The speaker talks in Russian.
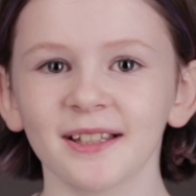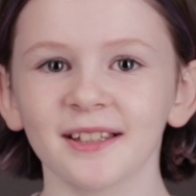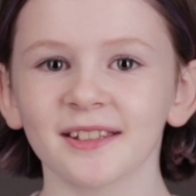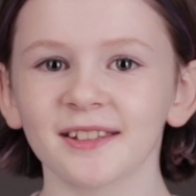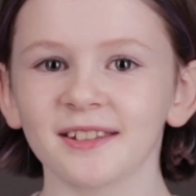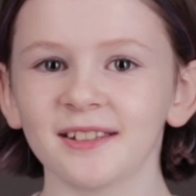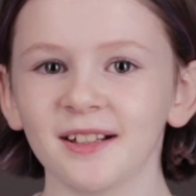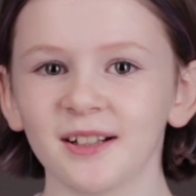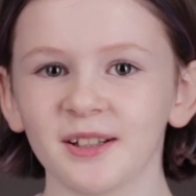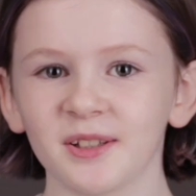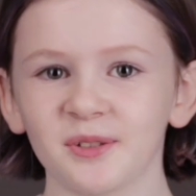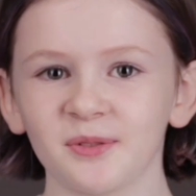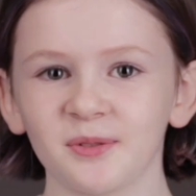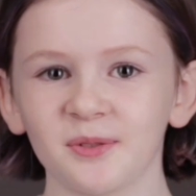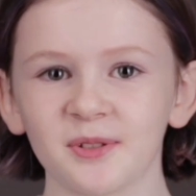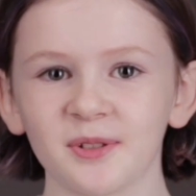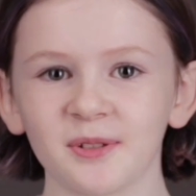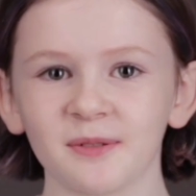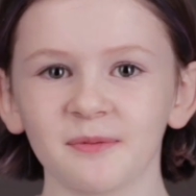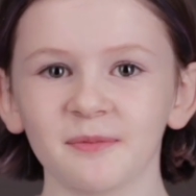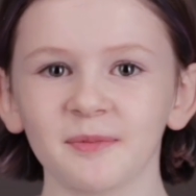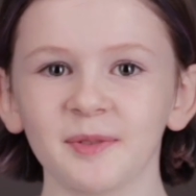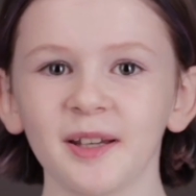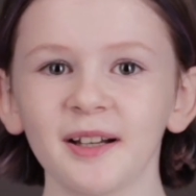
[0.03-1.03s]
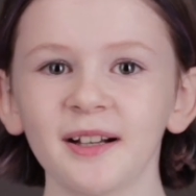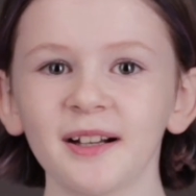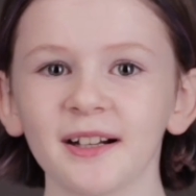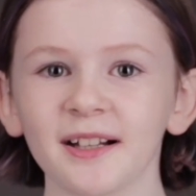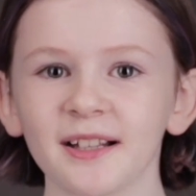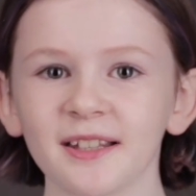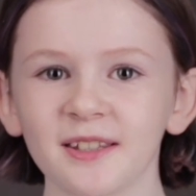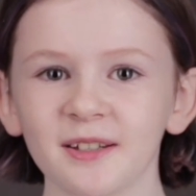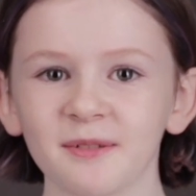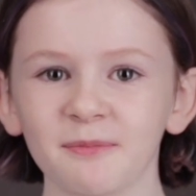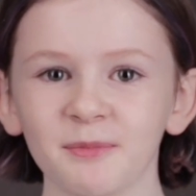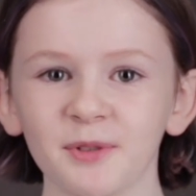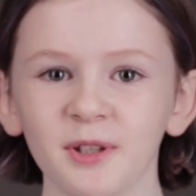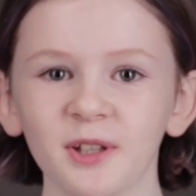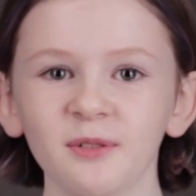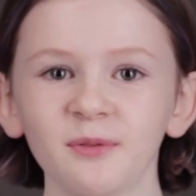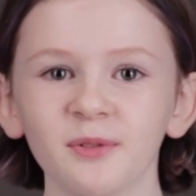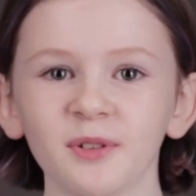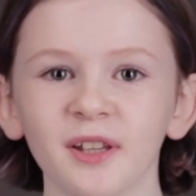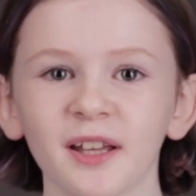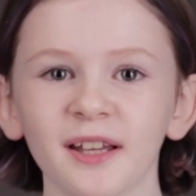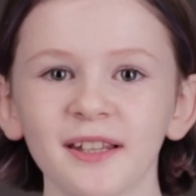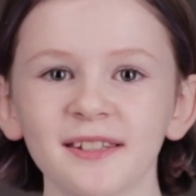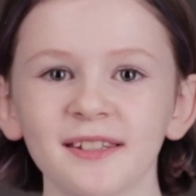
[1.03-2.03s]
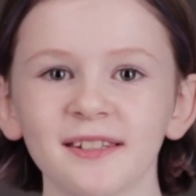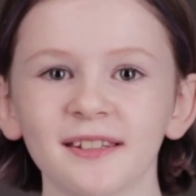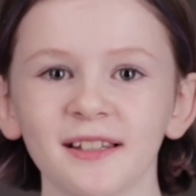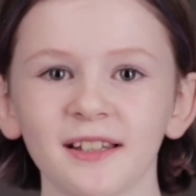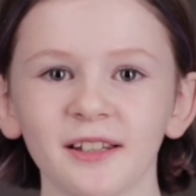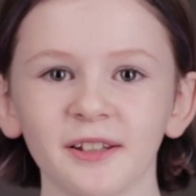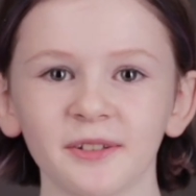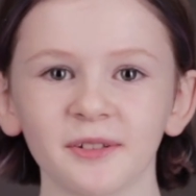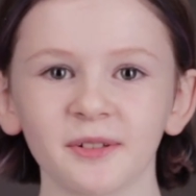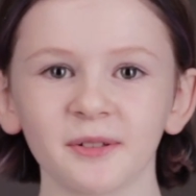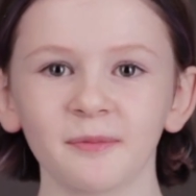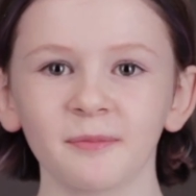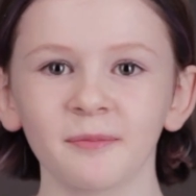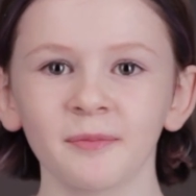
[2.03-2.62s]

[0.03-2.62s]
Здравствуйте, я Катя, мне 12 лет.